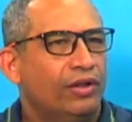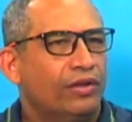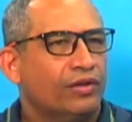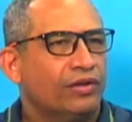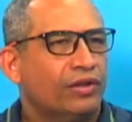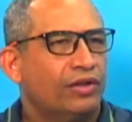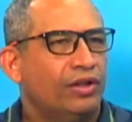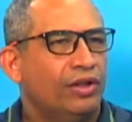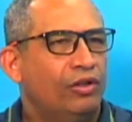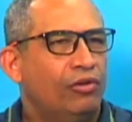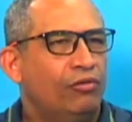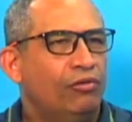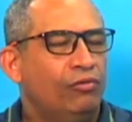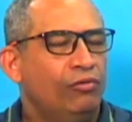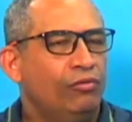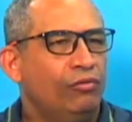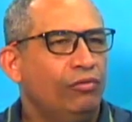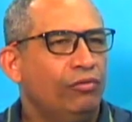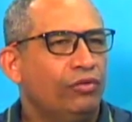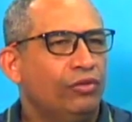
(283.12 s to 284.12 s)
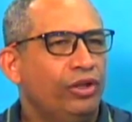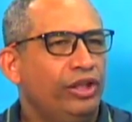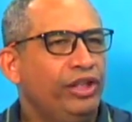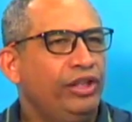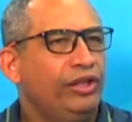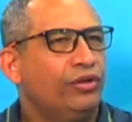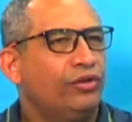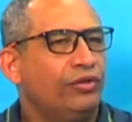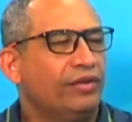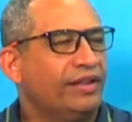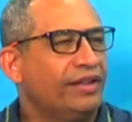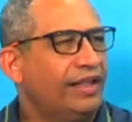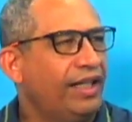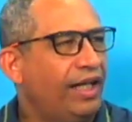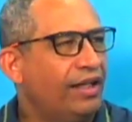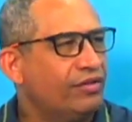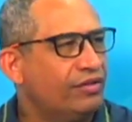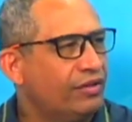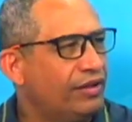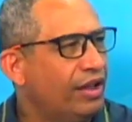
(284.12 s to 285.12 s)
são
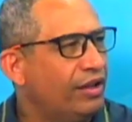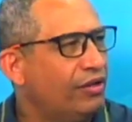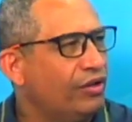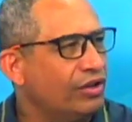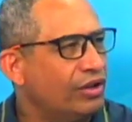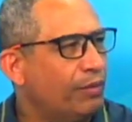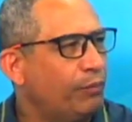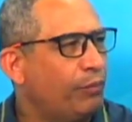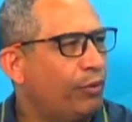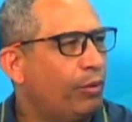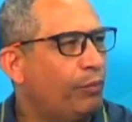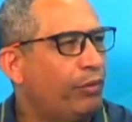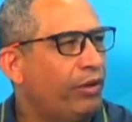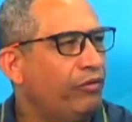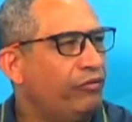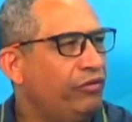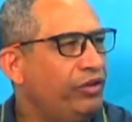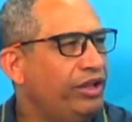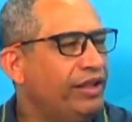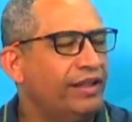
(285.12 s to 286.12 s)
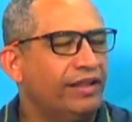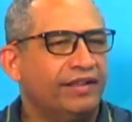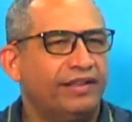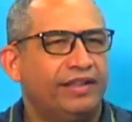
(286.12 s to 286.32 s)
insucesso da nossa própria vida,